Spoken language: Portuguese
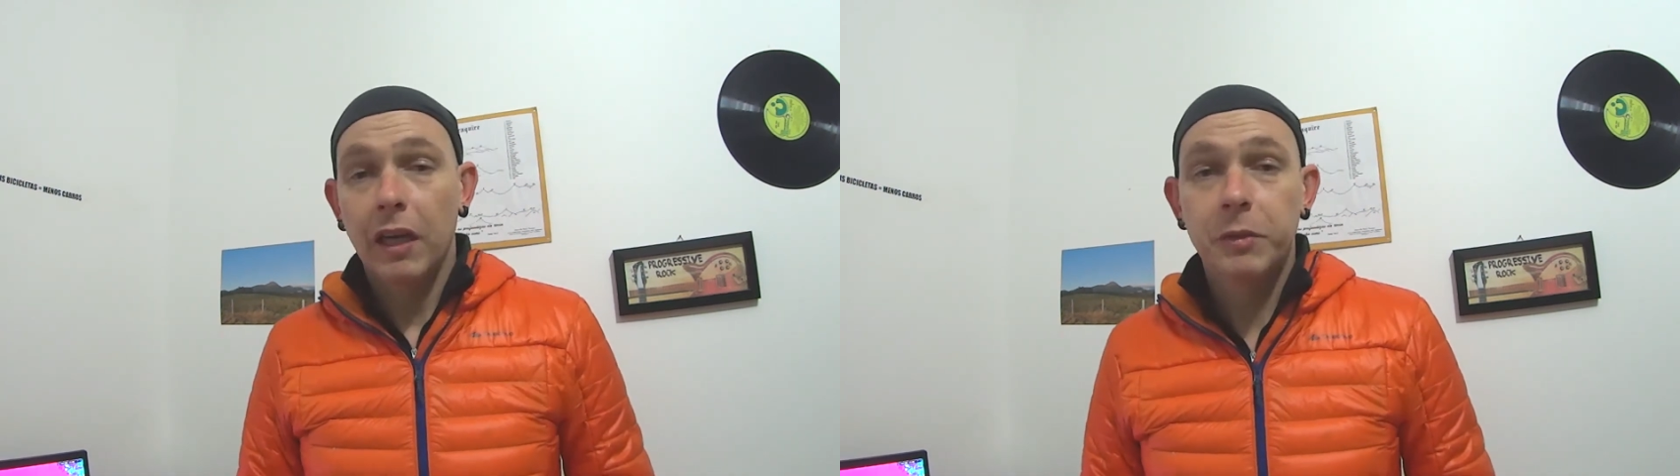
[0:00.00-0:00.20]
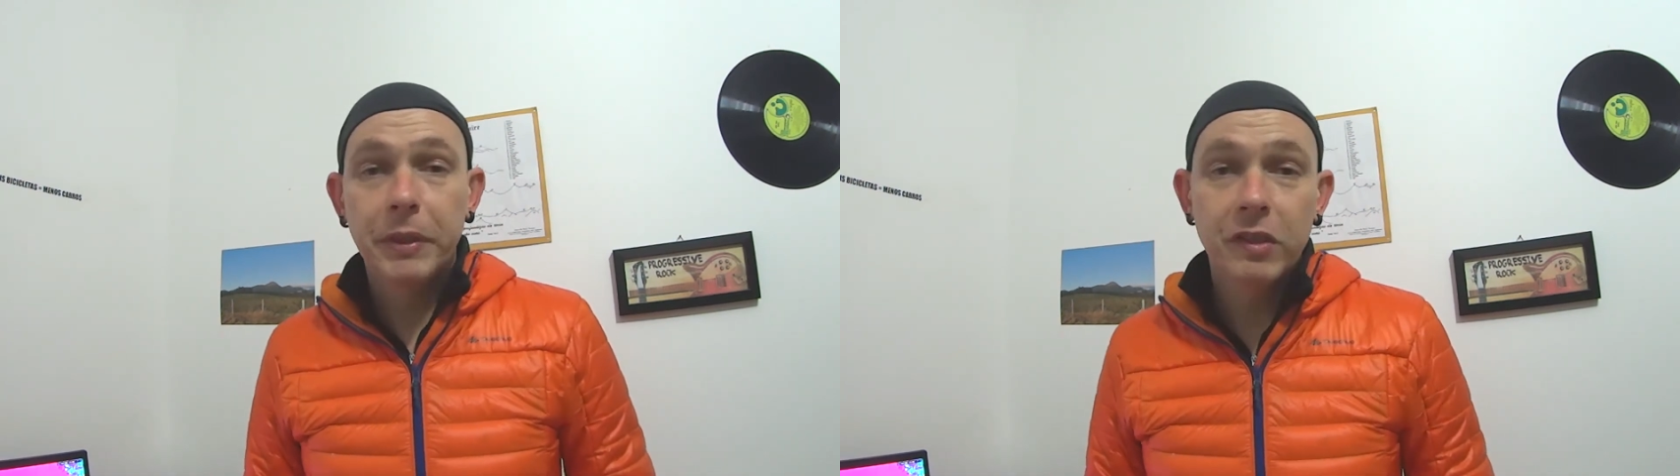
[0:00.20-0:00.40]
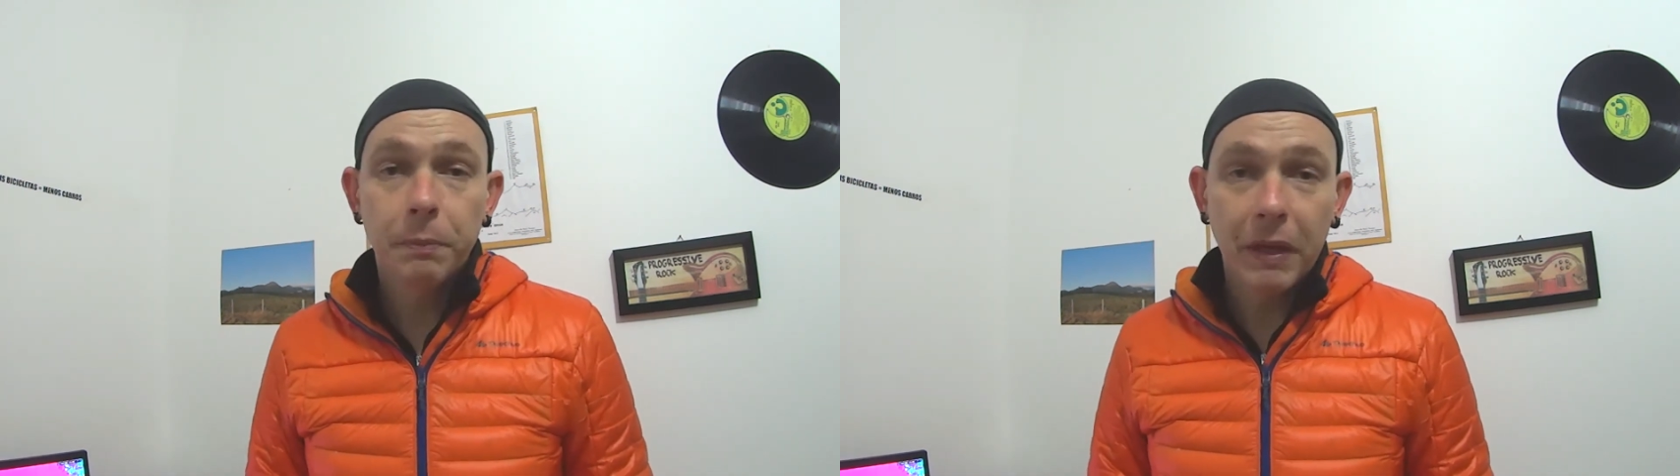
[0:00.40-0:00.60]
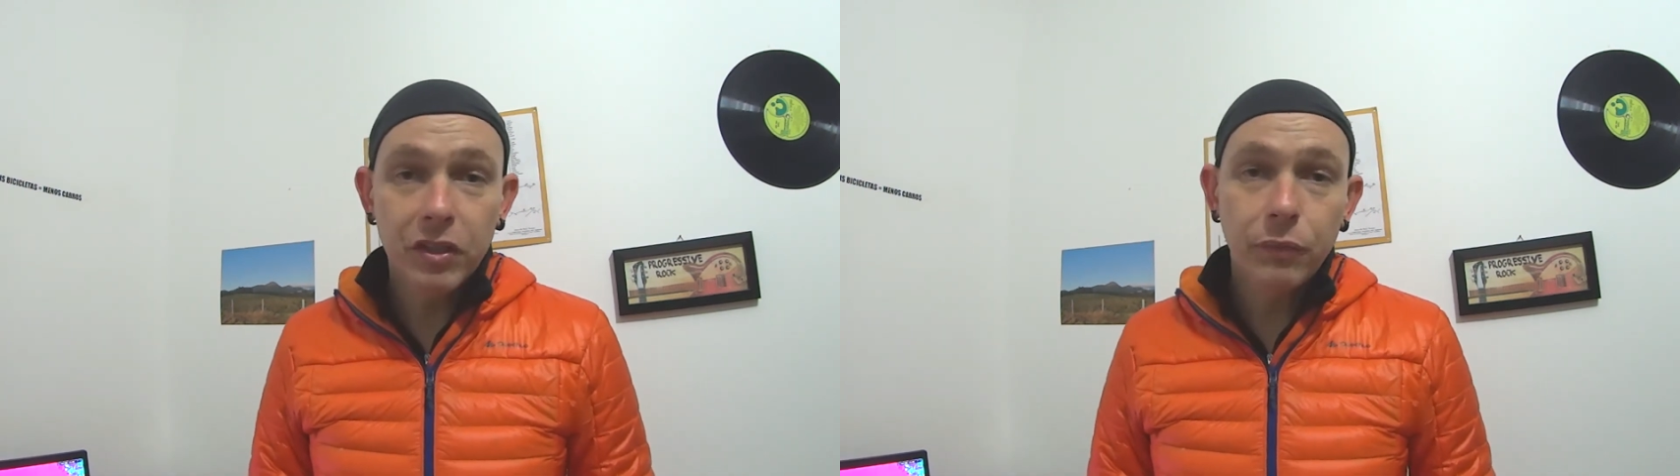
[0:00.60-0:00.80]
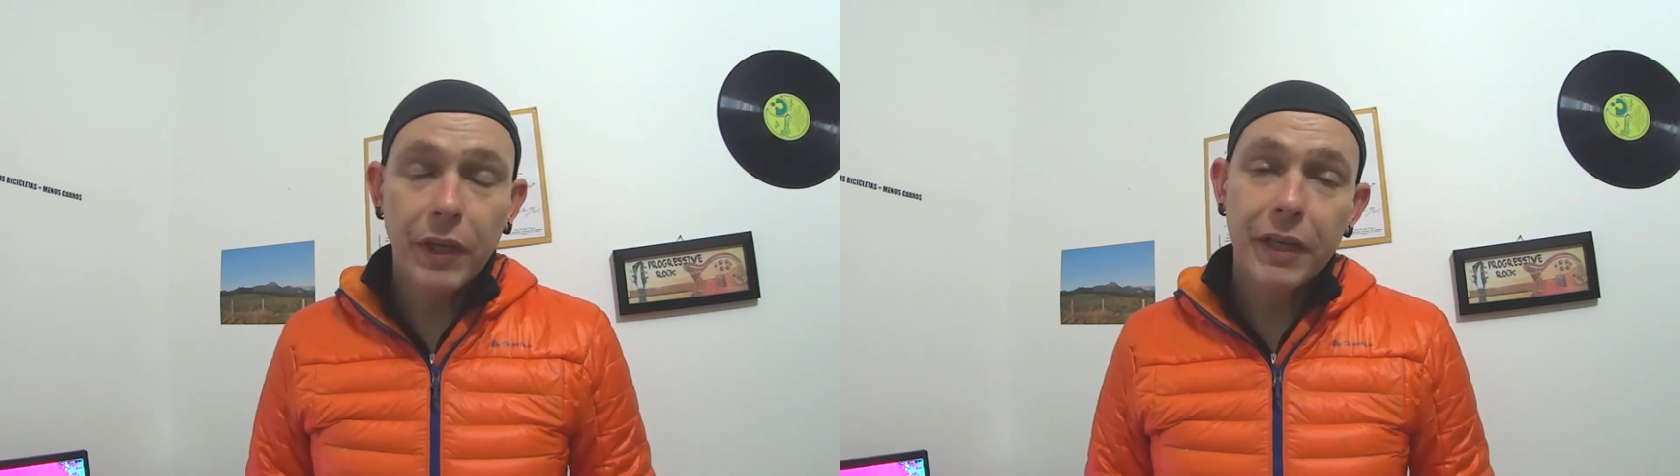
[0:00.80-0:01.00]
As
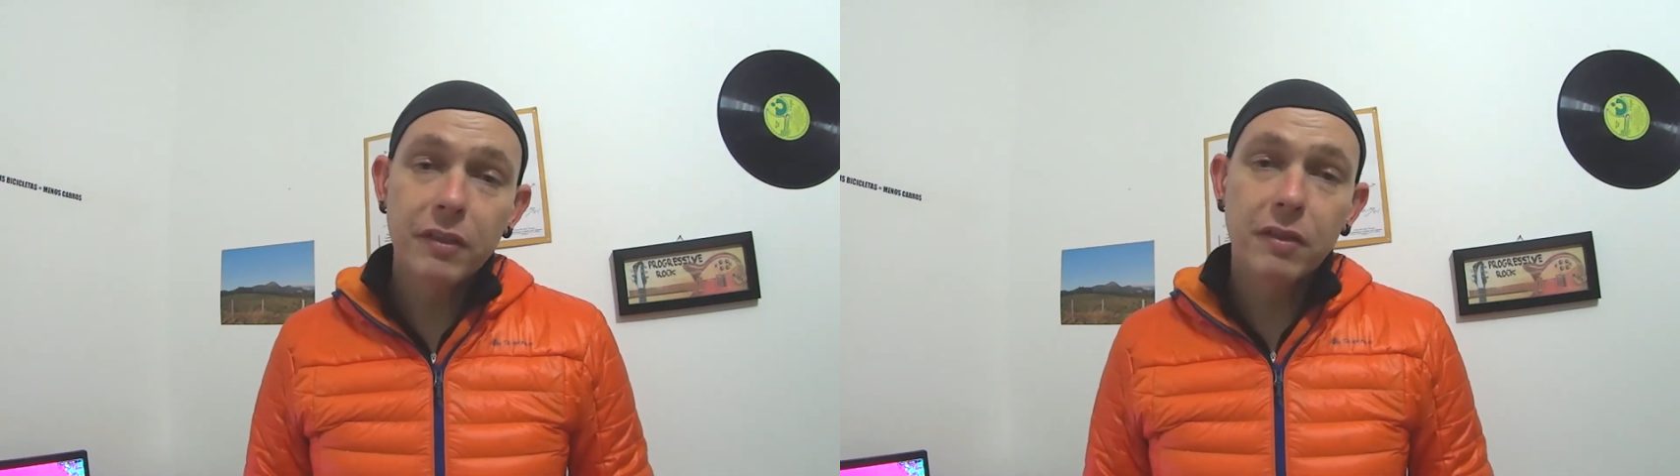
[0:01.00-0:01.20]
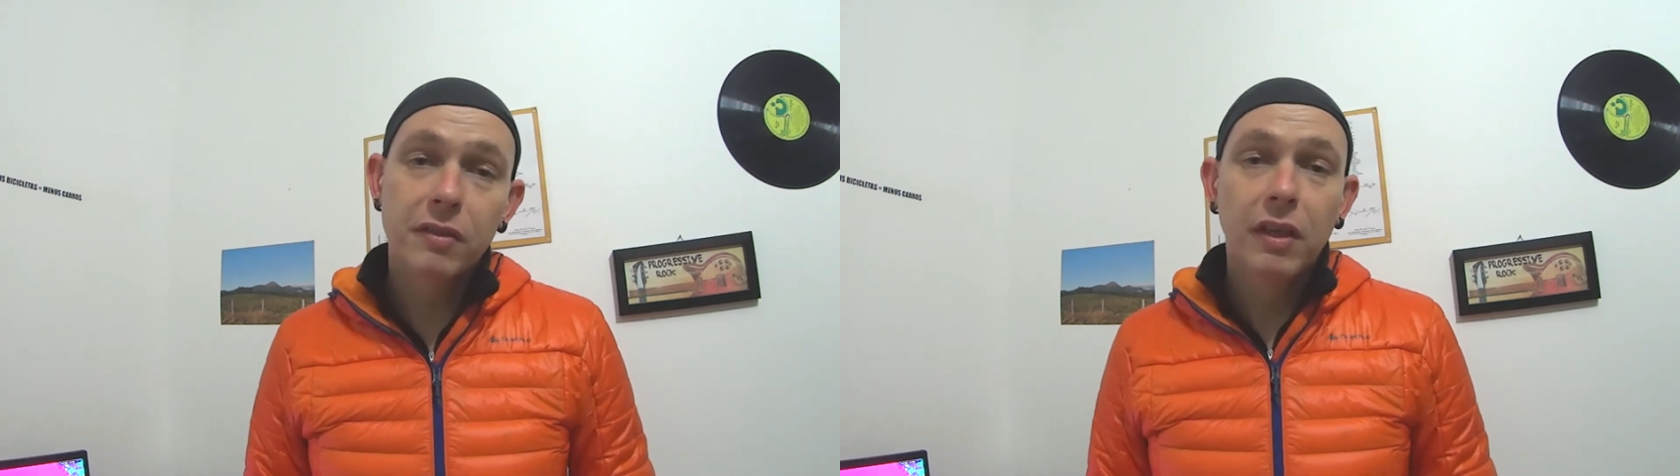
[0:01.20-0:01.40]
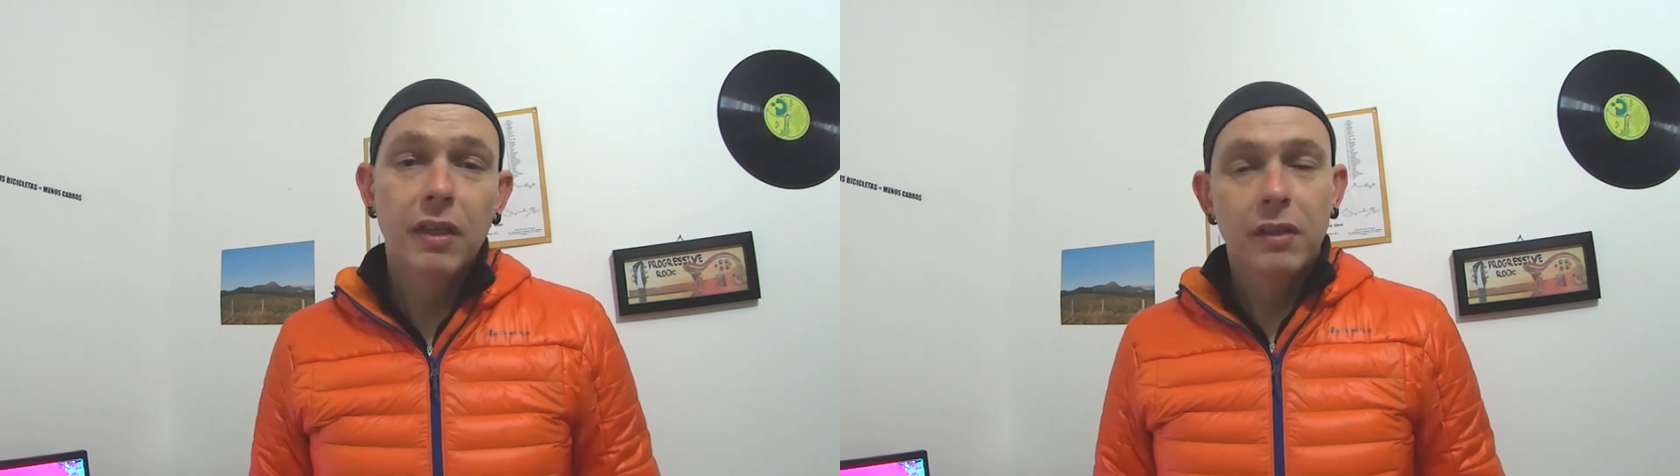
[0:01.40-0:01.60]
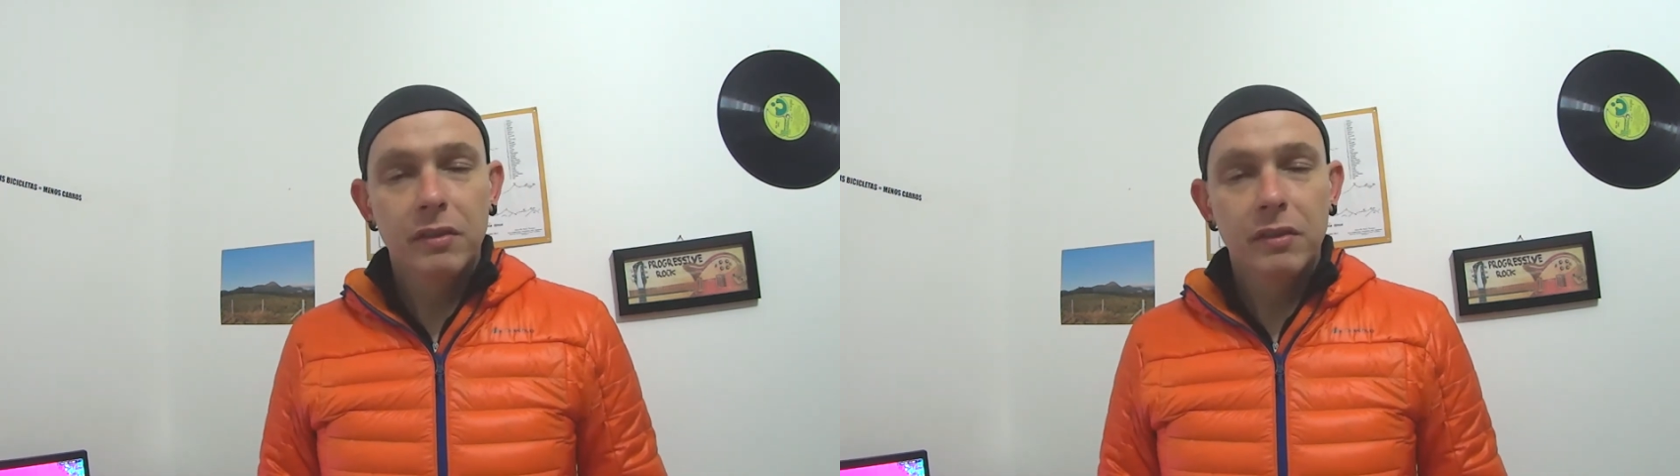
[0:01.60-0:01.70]
principais diferenças